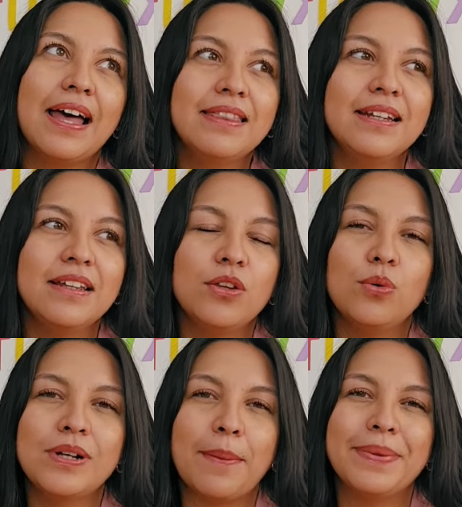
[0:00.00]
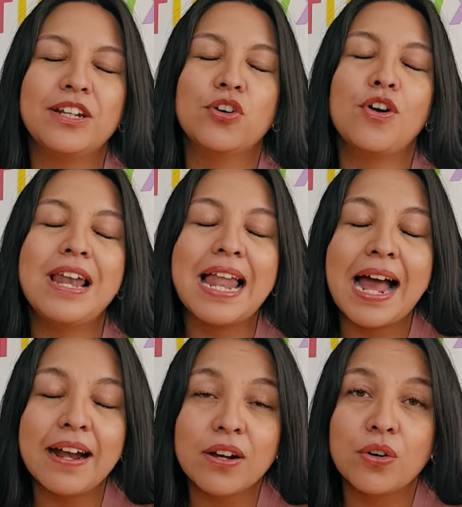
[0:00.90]
ha tenido un camino
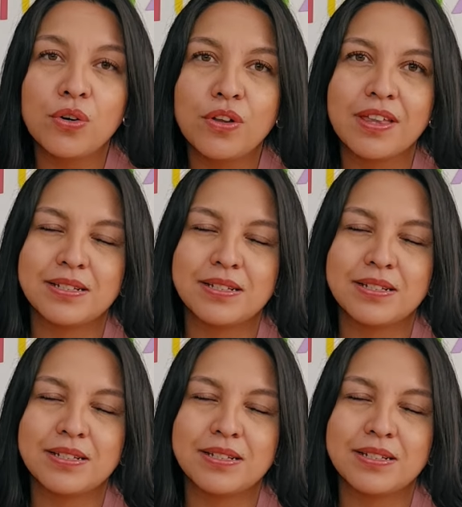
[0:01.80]
largo